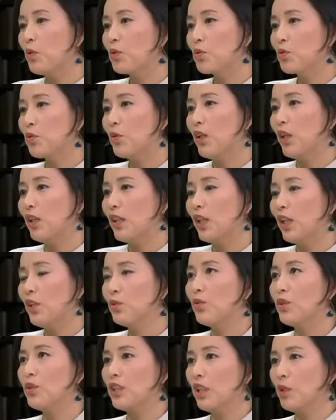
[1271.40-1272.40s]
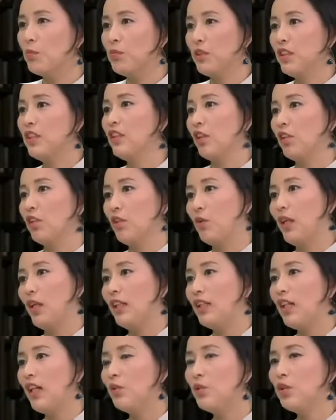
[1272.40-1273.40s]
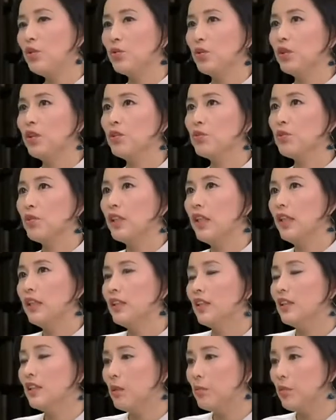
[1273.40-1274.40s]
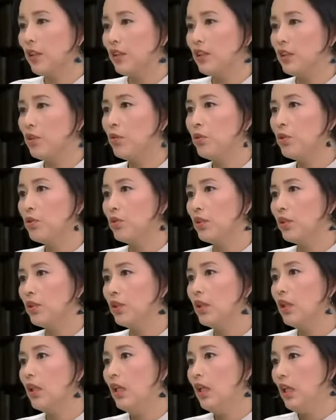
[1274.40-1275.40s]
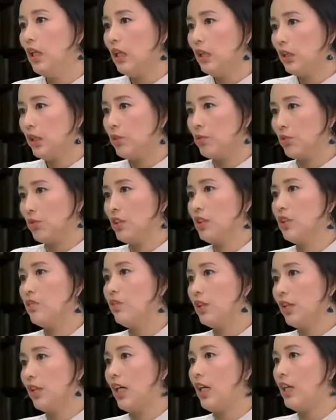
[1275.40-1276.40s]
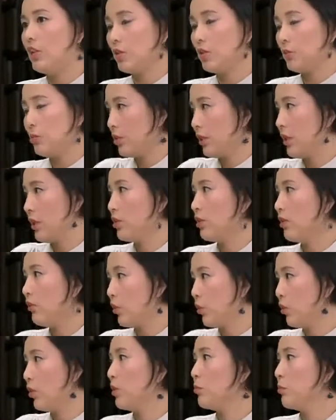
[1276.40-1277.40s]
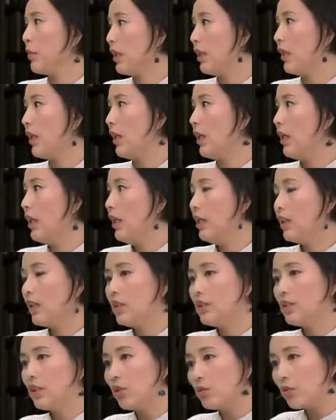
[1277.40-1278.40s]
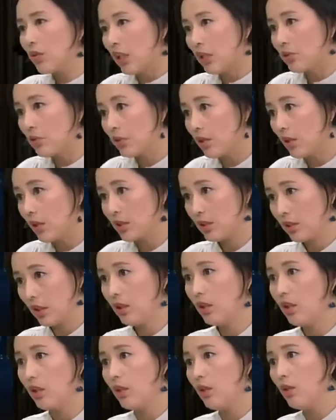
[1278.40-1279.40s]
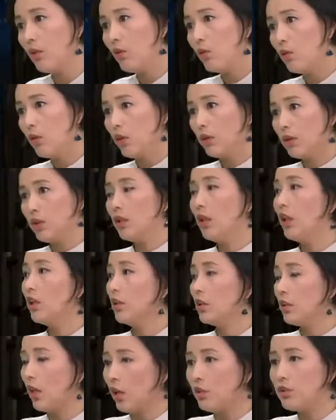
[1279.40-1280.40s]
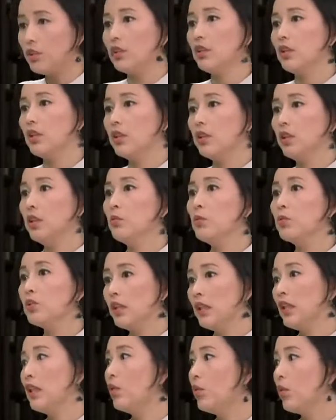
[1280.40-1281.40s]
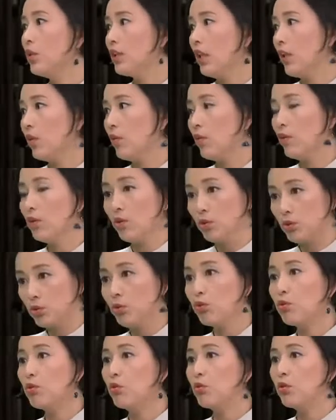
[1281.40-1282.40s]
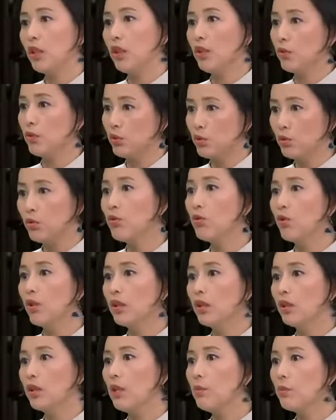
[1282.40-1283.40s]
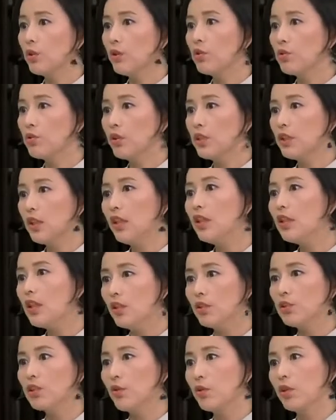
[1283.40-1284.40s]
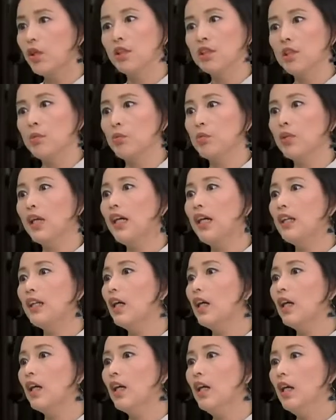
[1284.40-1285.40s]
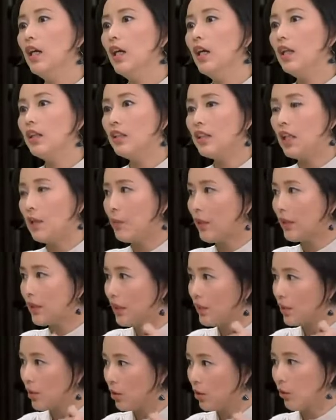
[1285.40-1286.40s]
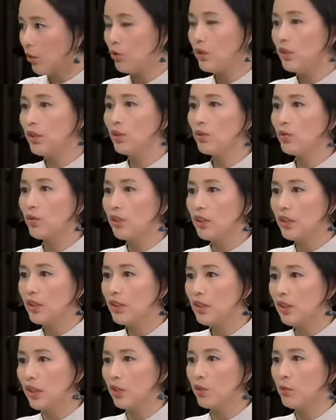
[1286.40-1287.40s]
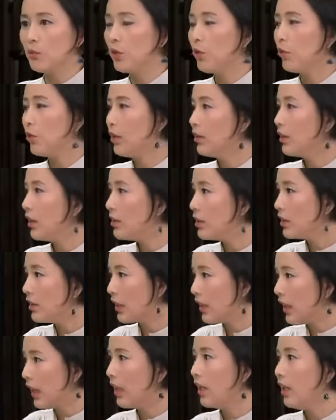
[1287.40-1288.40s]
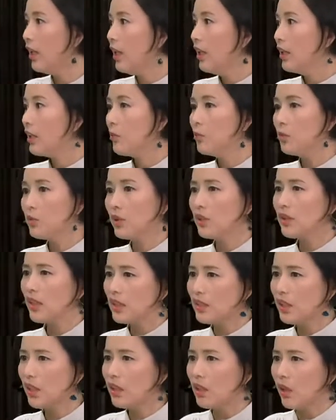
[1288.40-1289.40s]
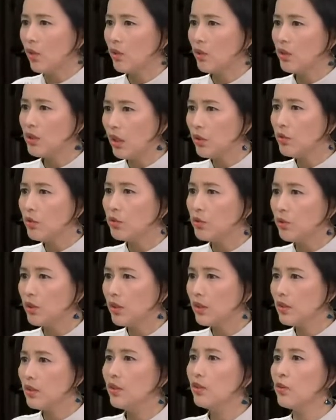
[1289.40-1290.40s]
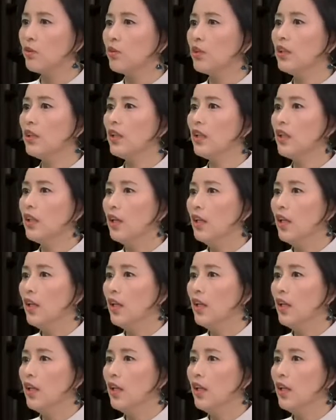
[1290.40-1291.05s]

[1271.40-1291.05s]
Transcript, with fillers: 友说啊，他如果相比较的话，他会觉得说，他以前在北京会觉得，那种气氛他是穆斯林身份会很敏感。但相对来说，到了香港，我听很好几个那个穆斯林跟我讲过，有中东的，有中国的，他们都说香港社会好像不太一样。你哪怕戴着头巾坐地铁都没有人盯着你看，他们觉得在香港会相对觉得自由一点。